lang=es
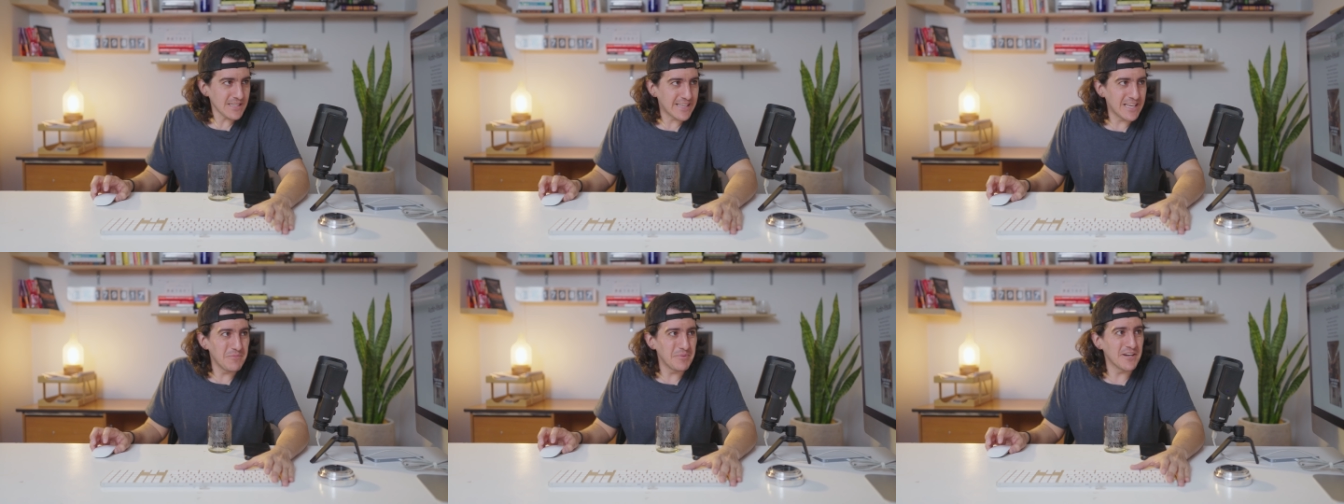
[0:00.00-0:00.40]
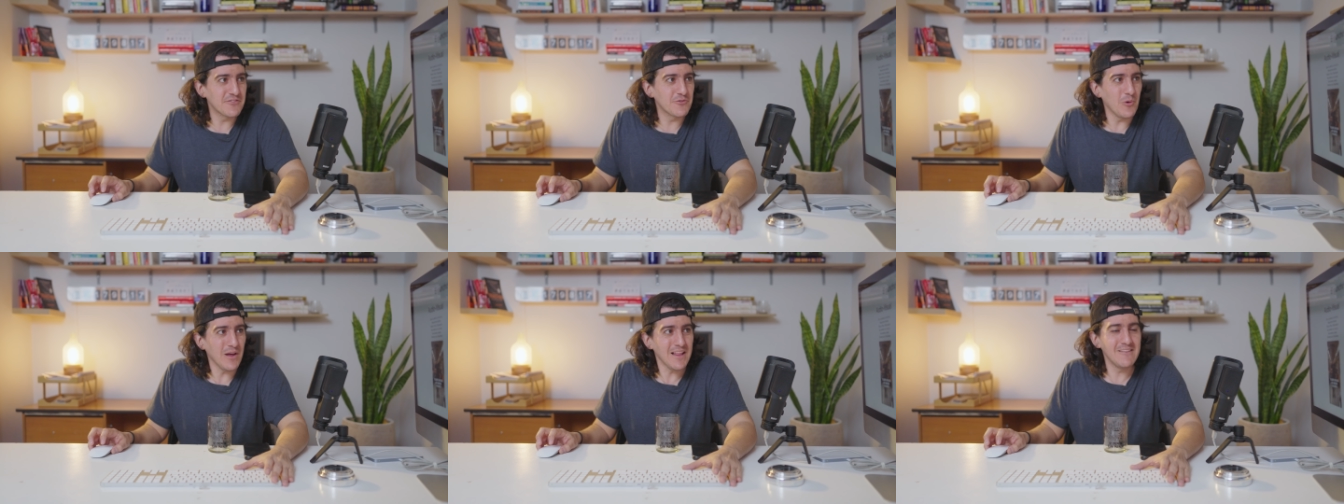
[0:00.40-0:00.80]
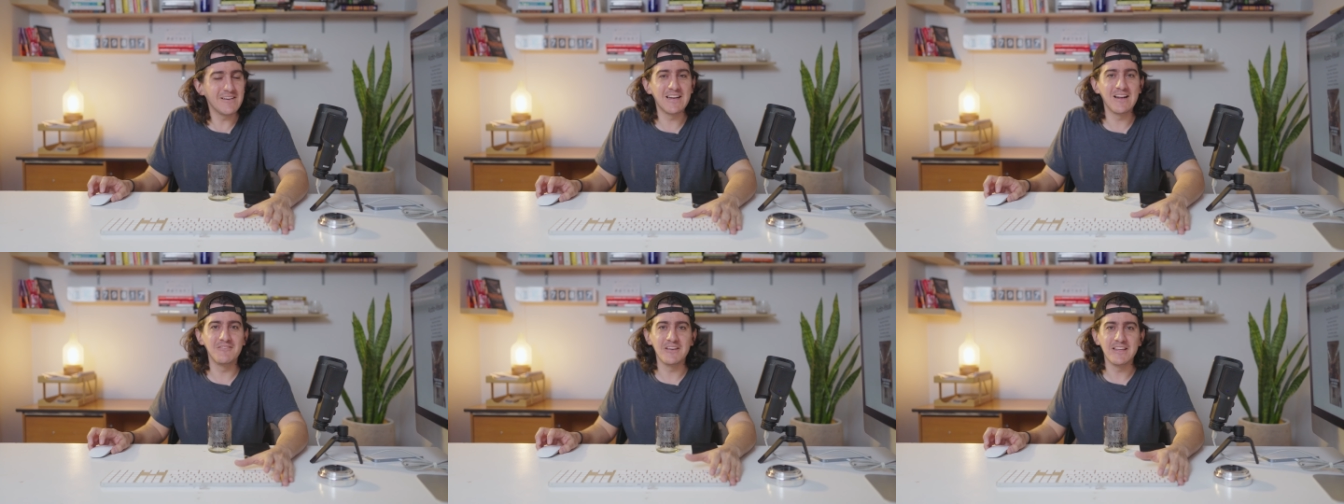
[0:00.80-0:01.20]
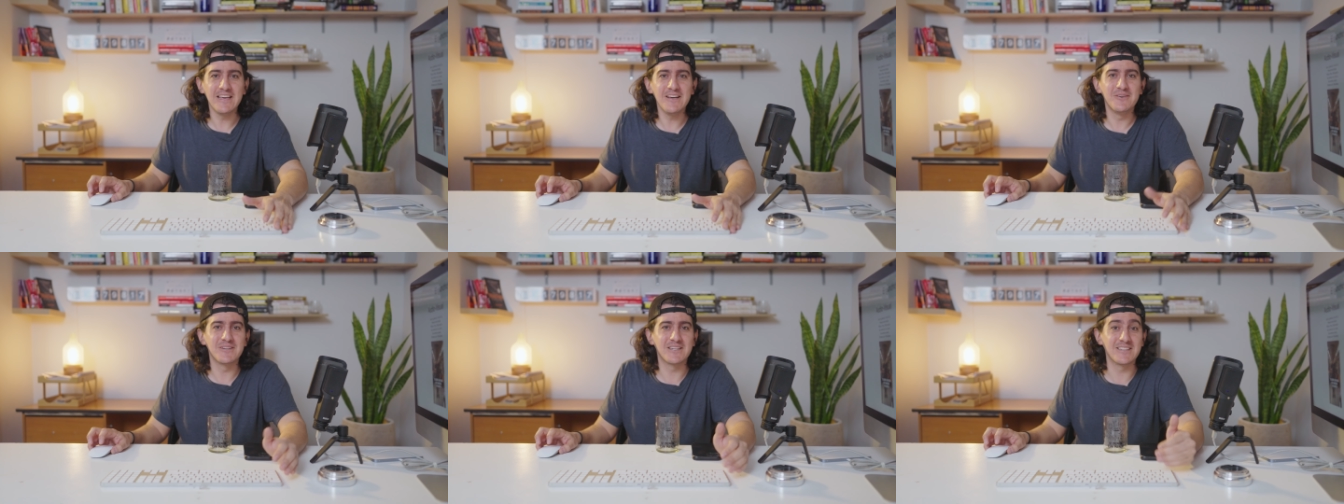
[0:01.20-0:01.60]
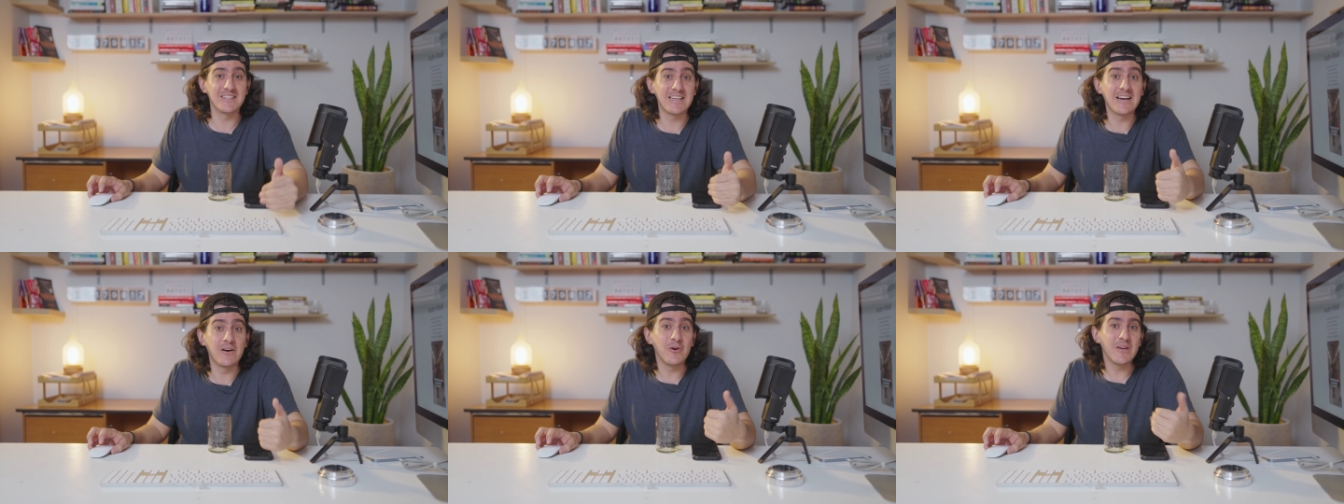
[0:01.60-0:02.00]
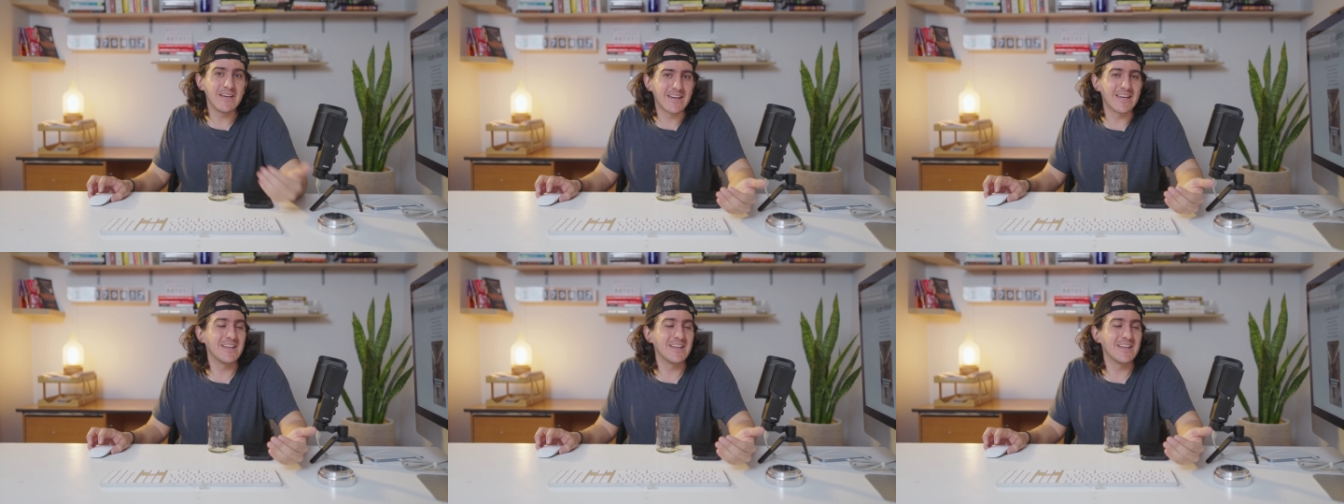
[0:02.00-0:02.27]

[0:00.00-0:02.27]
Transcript: Que persuada a ver el video, que te diga, oye,